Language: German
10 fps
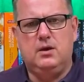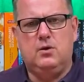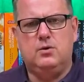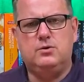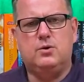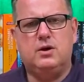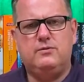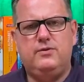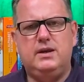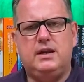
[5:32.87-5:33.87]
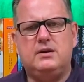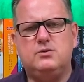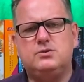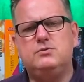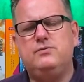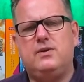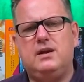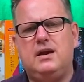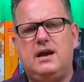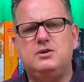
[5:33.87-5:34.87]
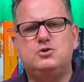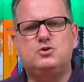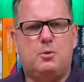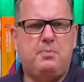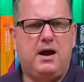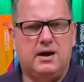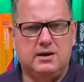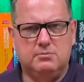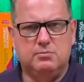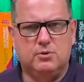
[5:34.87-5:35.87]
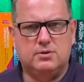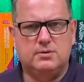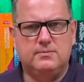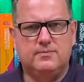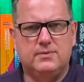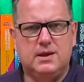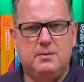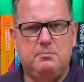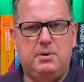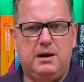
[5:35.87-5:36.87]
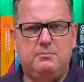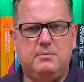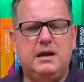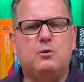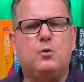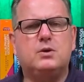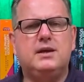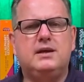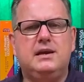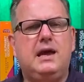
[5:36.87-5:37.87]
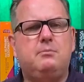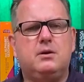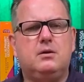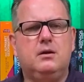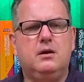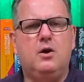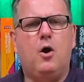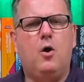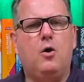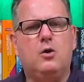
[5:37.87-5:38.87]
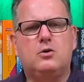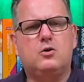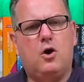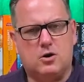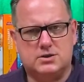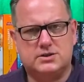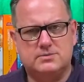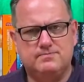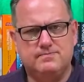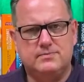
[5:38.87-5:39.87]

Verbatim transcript: Und dort findet er durch Zufall ein Jobangebot beim Erotiklabel All Cox.